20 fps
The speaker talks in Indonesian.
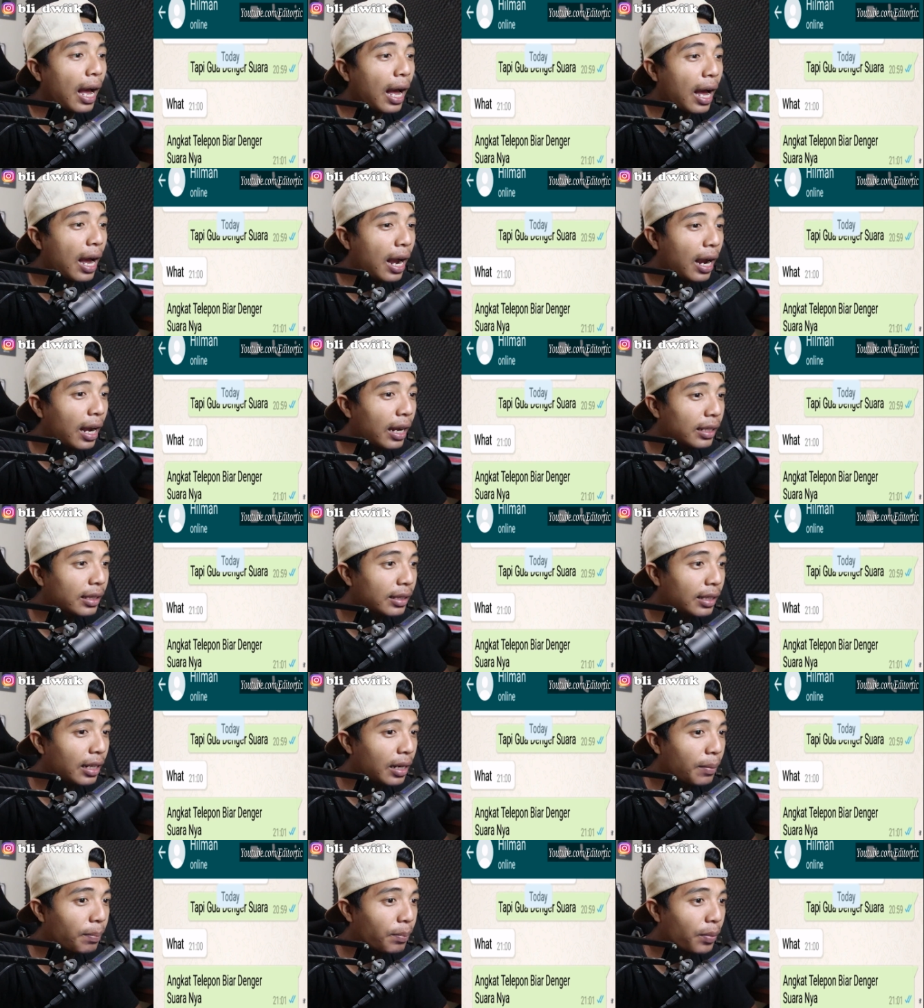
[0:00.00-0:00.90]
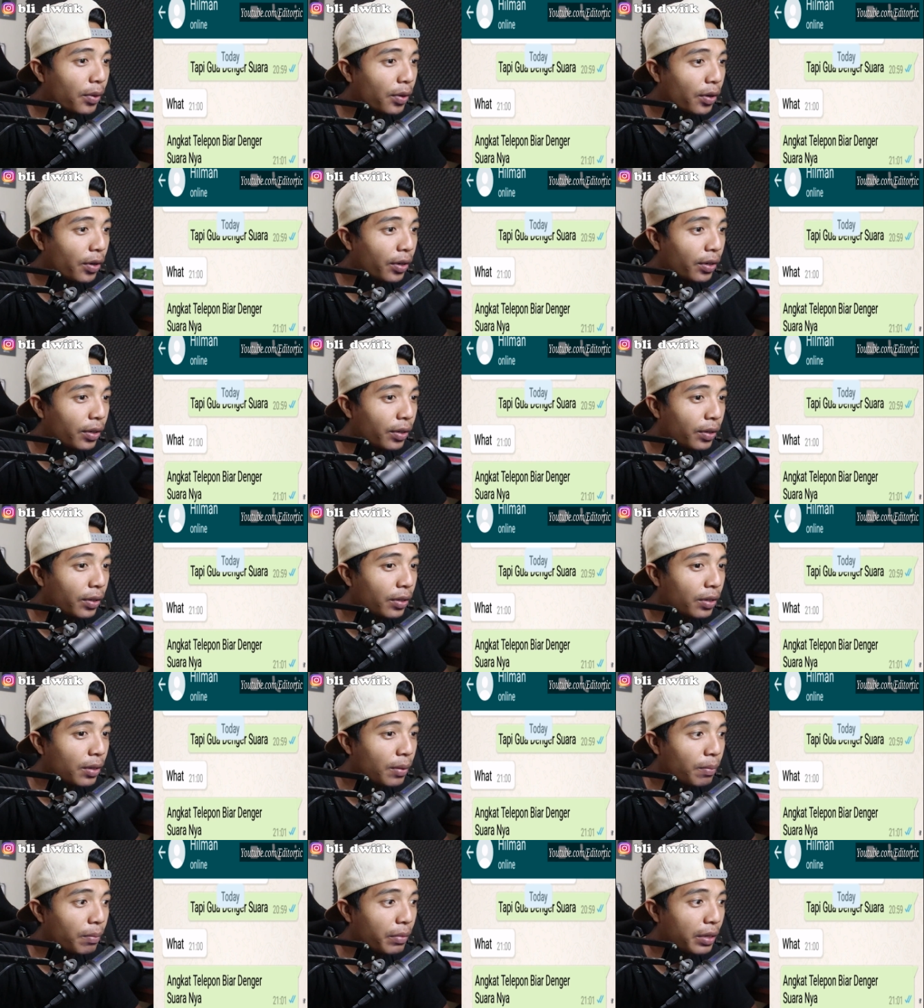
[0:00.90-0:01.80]
Angkat telepon
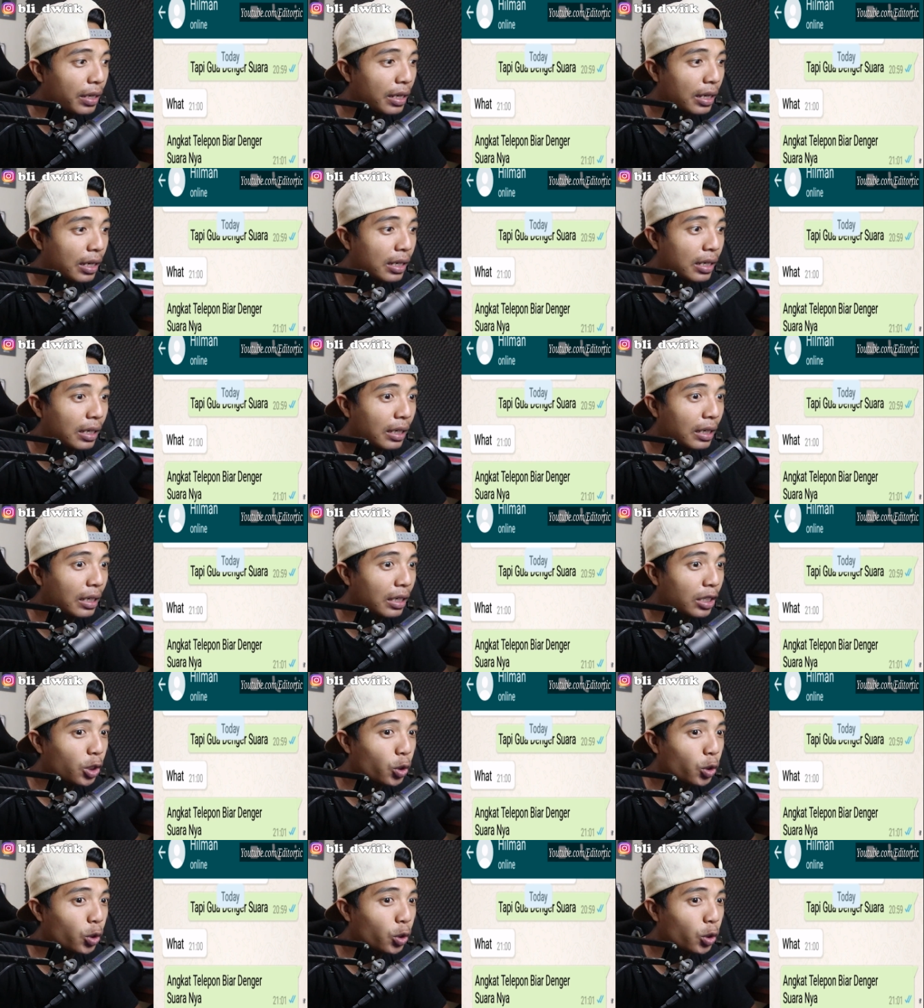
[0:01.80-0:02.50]
biar dengar